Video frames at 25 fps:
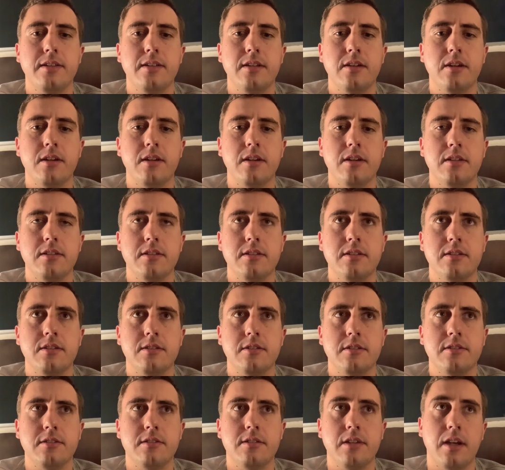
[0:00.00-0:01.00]
呃，
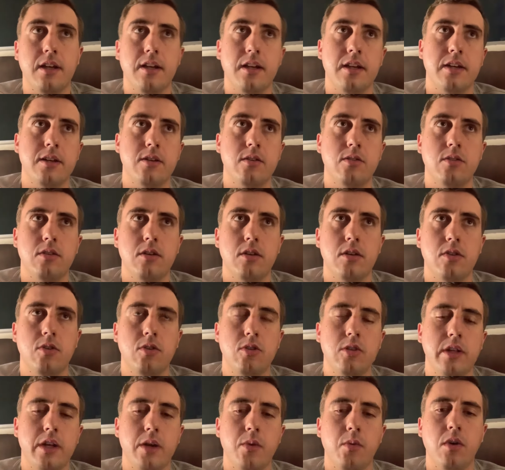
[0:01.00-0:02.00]
在呃
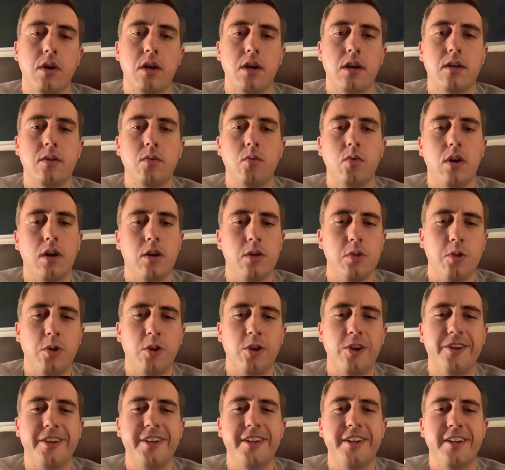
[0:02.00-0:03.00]
互联网网
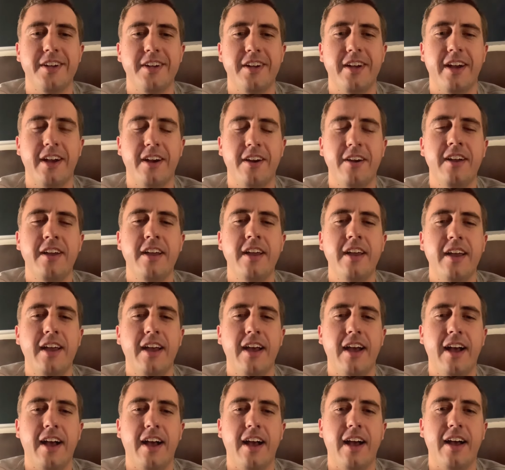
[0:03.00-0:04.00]
络好
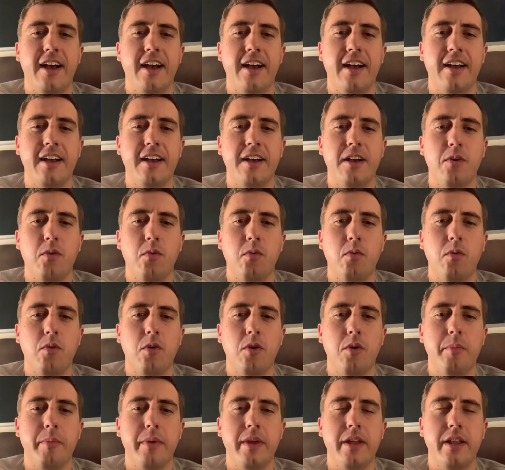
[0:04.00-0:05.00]
啊，
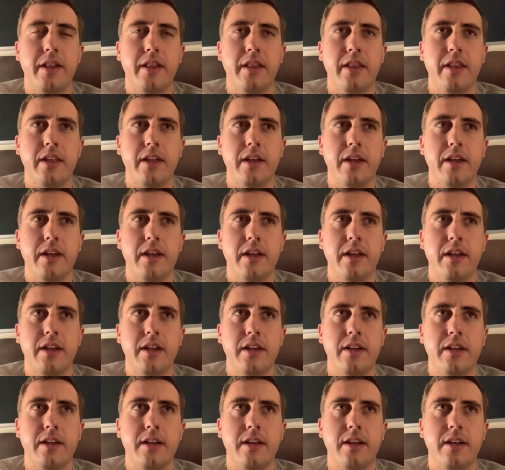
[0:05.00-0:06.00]
我们
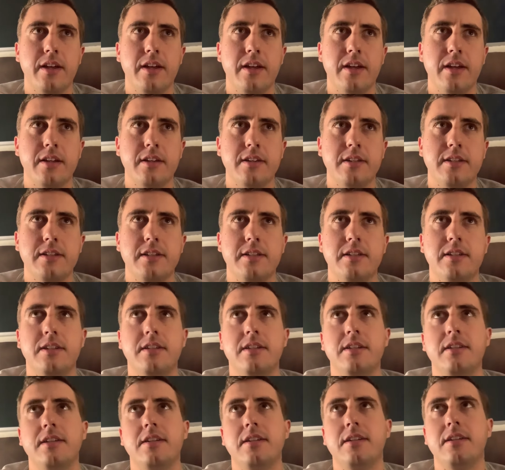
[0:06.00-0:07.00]
的呃
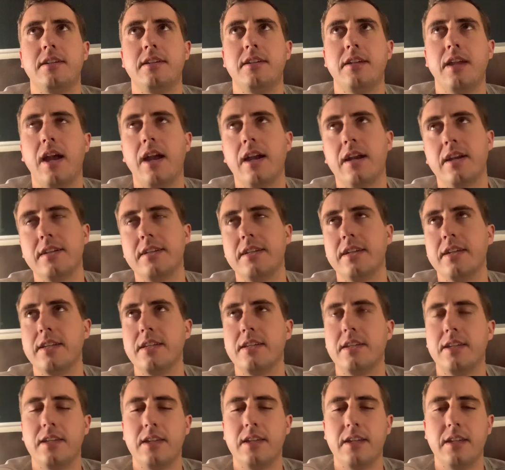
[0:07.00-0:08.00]
下个星
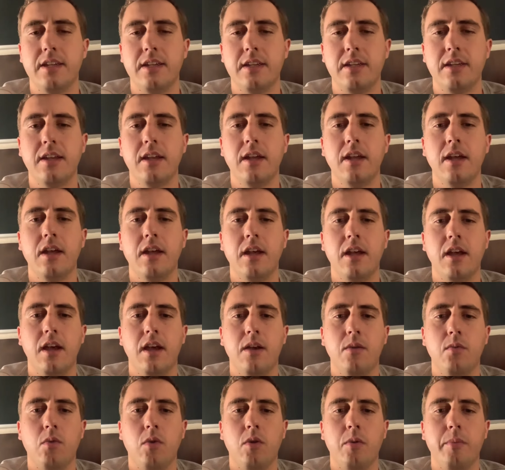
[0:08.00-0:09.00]
期
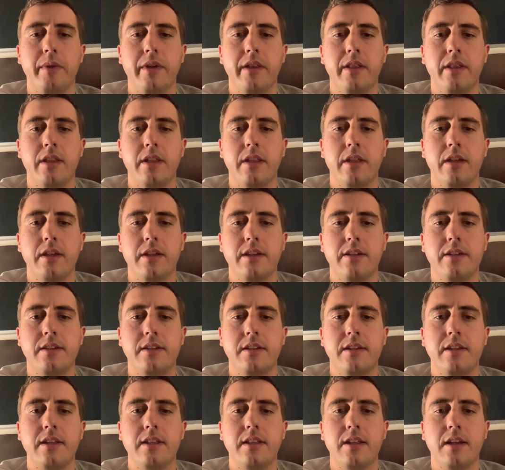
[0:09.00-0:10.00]
我们的
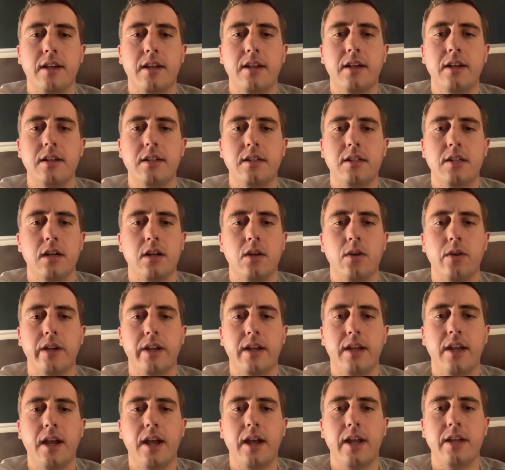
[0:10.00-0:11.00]
新的课程会
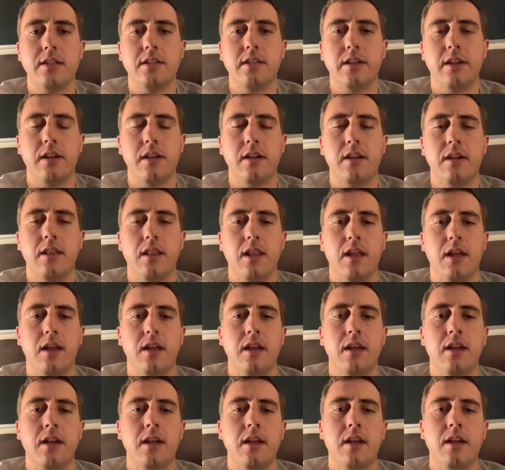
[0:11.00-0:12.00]
开始
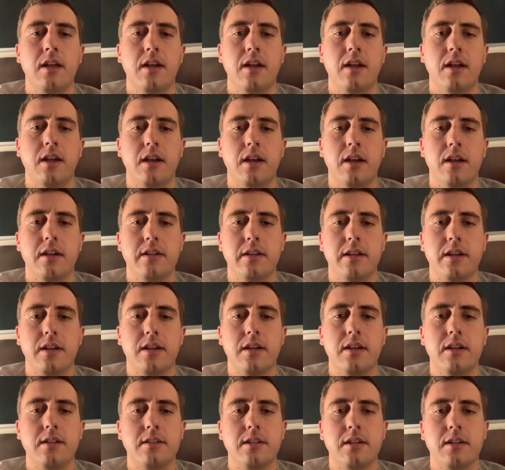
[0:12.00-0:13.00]
了，啊，这个
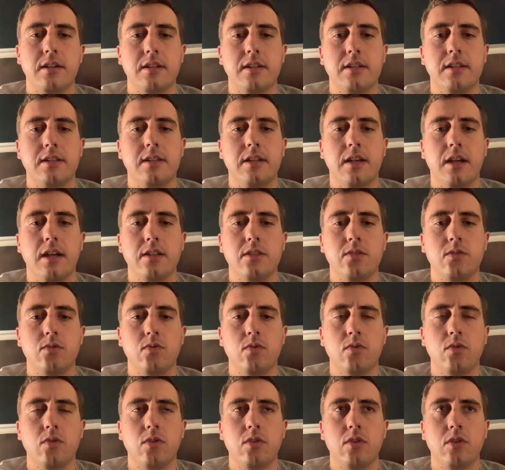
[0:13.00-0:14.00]
课程叫
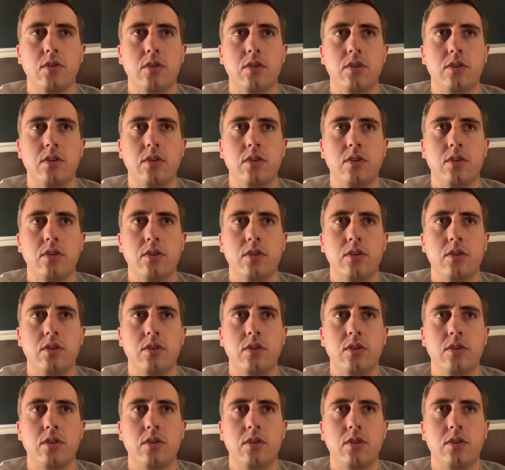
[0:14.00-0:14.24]
做